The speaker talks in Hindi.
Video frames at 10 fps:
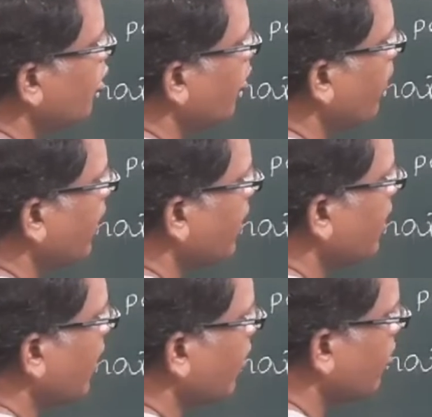
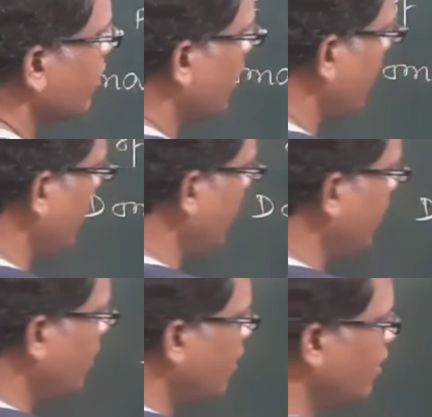डोमेन क्या होता है
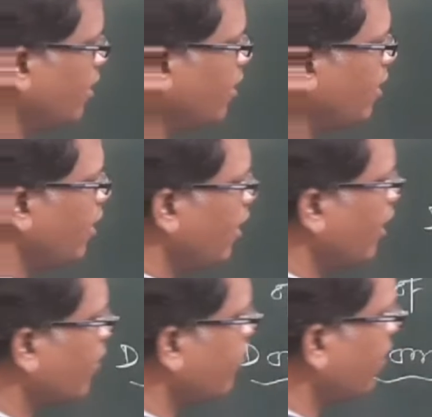
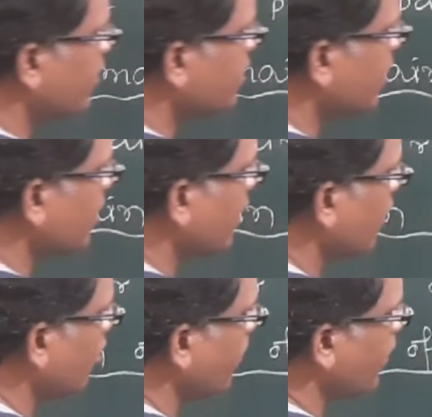एक फंक्शन का
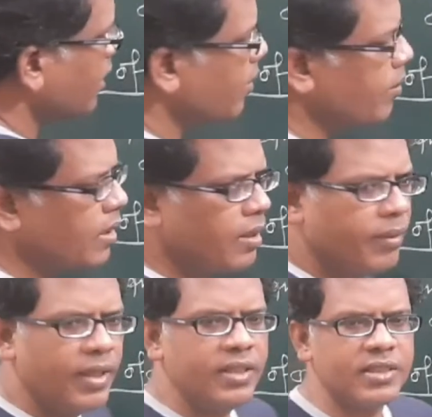डोमेन का
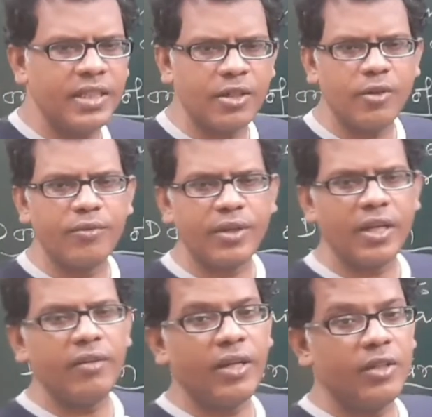मतलब है सेट ऑफ
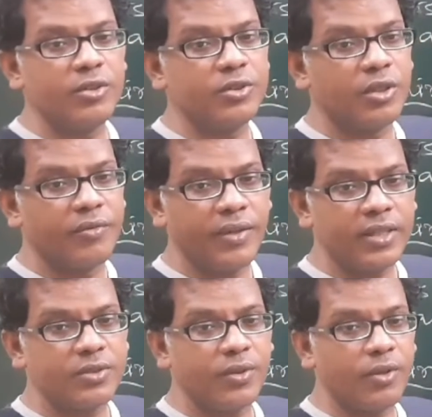रियल वैल्यूज ऑफ
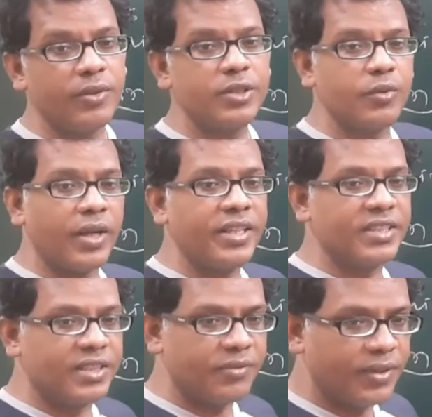एक्स फॉर विच वाई
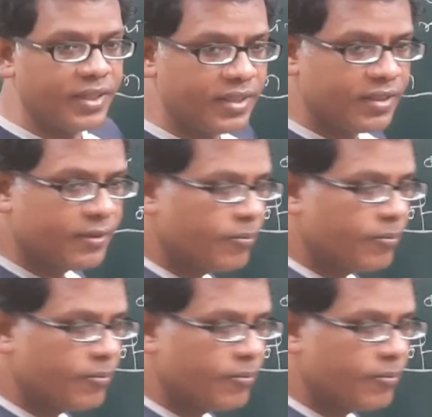इज डिफाइंड